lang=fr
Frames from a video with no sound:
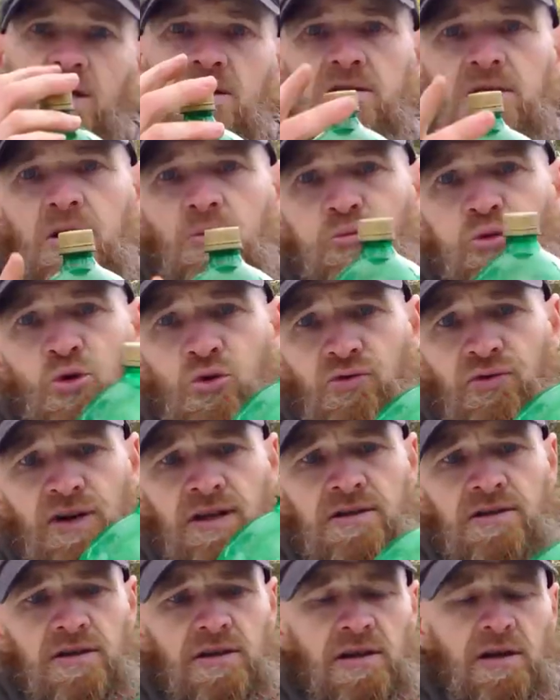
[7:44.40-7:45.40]
C'est plus
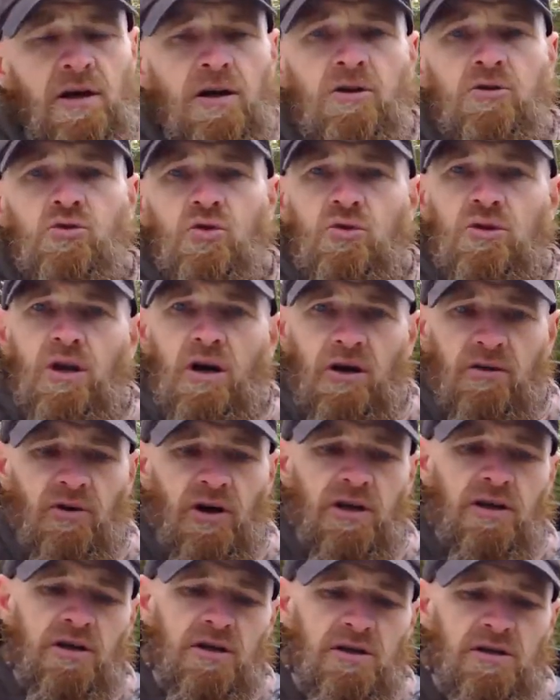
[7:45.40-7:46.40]
facile de
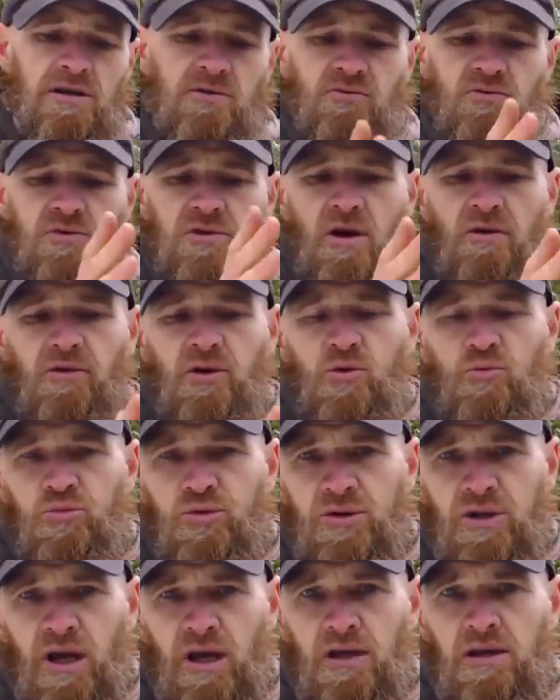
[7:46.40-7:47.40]
travailler si vous avez une
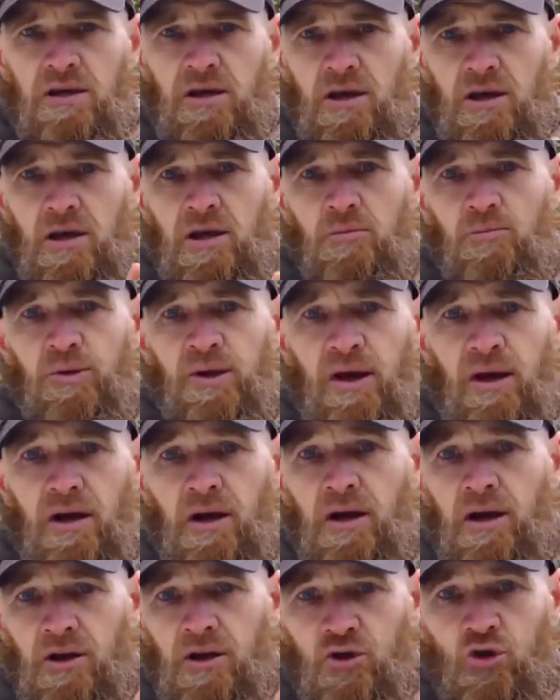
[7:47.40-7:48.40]
bouteille qui est
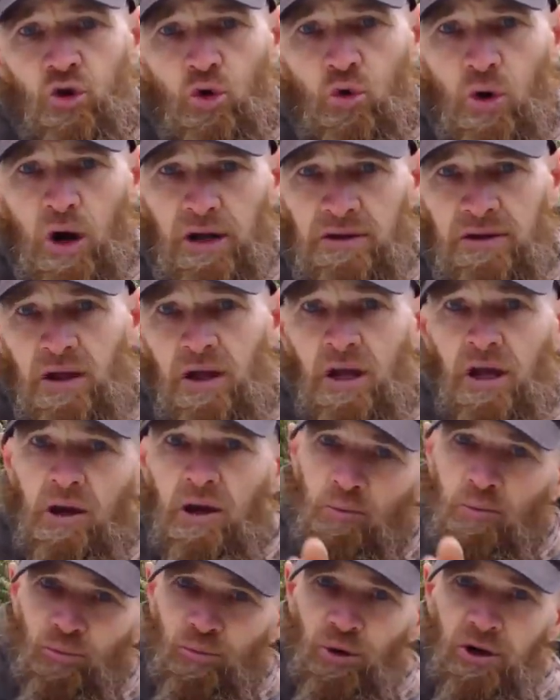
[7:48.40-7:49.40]
bien droite.
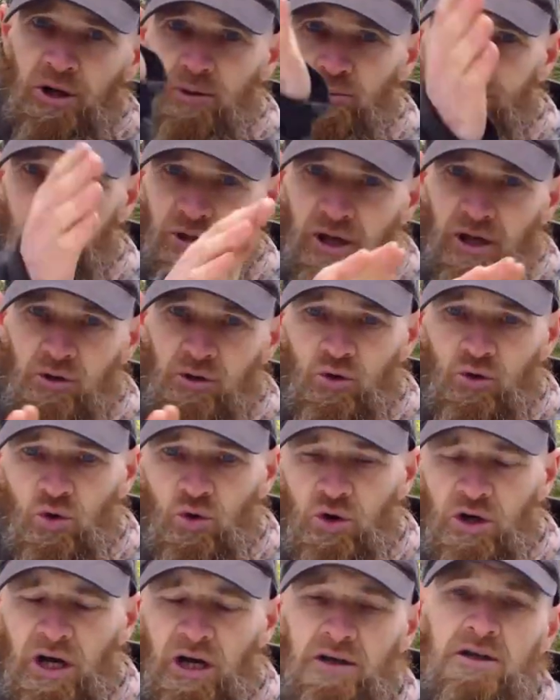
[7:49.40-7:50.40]
Pas les bouteilles de
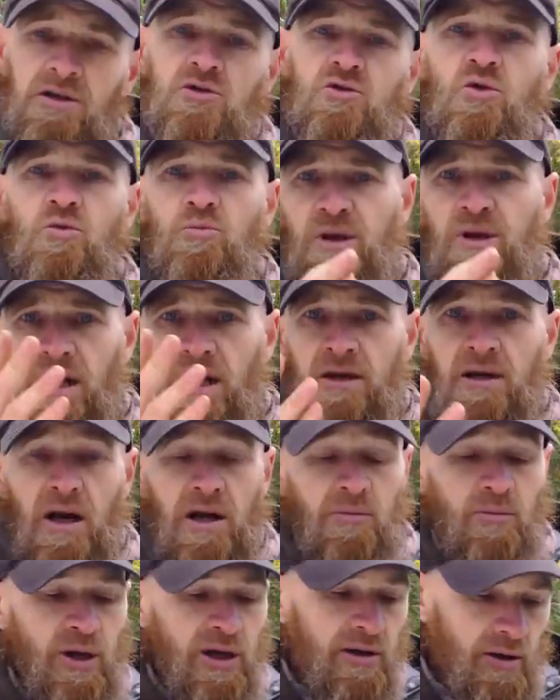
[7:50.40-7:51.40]
coca qui sont bien
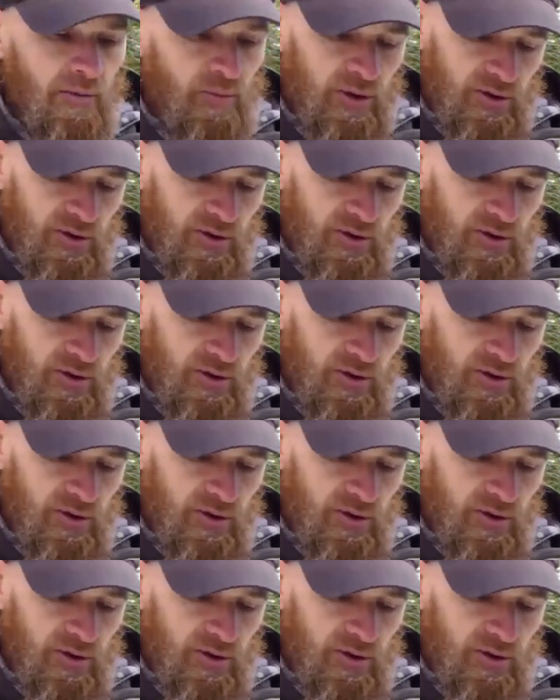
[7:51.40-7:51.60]
galbées,